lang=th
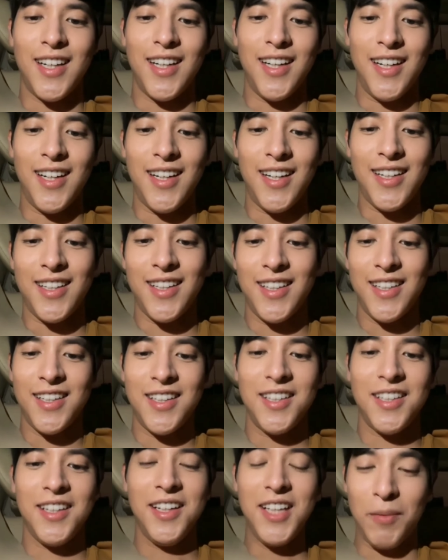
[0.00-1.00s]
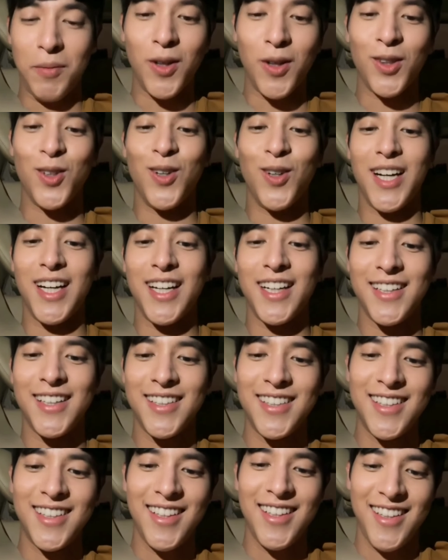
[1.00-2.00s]
อ่าเหนื่อยพอตัว
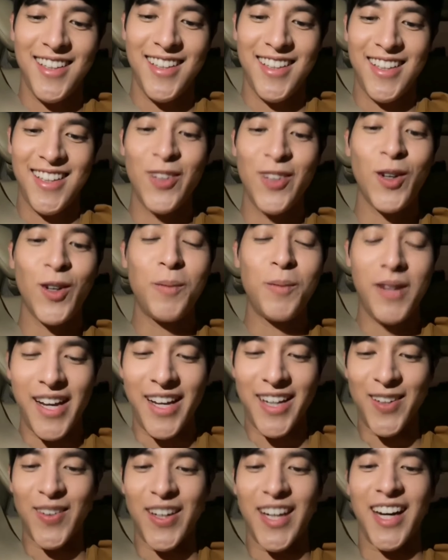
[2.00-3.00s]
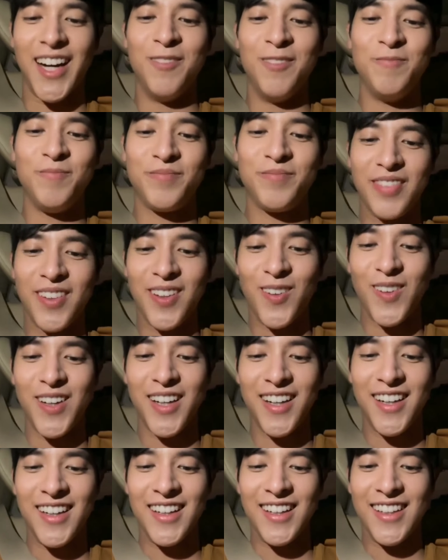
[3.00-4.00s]
เรียกว่าเพลียดีกว่ารับ เพ
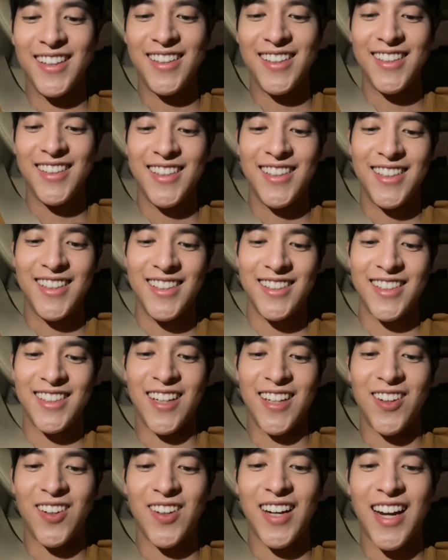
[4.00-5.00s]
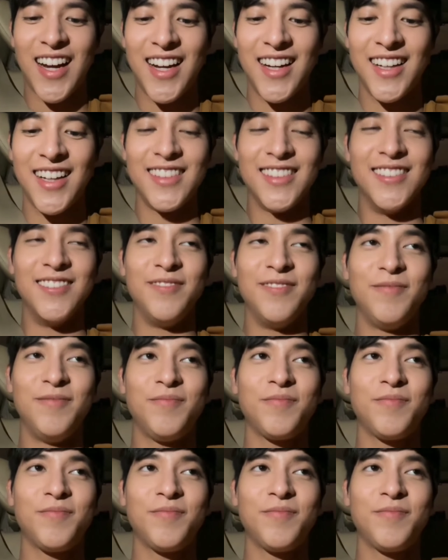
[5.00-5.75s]
ราะว่าจะค่อนข้าง